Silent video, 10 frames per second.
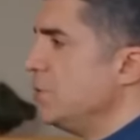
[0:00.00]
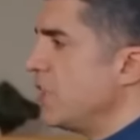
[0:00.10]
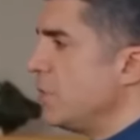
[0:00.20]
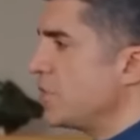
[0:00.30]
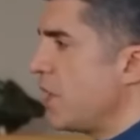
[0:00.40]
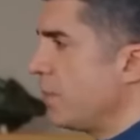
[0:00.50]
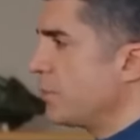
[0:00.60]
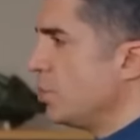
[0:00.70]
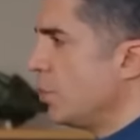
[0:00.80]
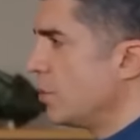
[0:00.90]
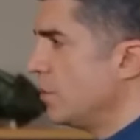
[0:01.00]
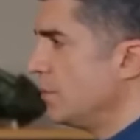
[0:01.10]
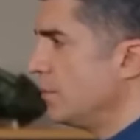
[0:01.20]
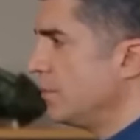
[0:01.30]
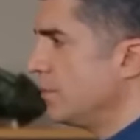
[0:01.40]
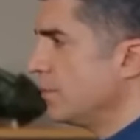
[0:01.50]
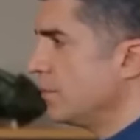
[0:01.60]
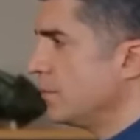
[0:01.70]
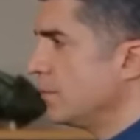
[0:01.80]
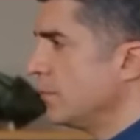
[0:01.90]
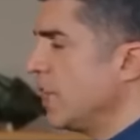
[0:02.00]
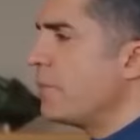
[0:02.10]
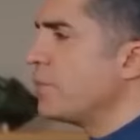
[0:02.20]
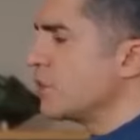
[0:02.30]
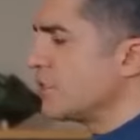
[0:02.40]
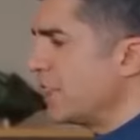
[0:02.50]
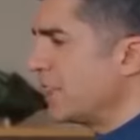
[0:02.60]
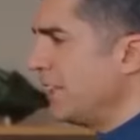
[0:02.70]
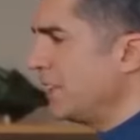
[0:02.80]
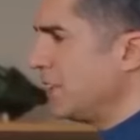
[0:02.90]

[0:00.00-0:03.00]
Ella no ha hecho nada malo. Tú eres la que está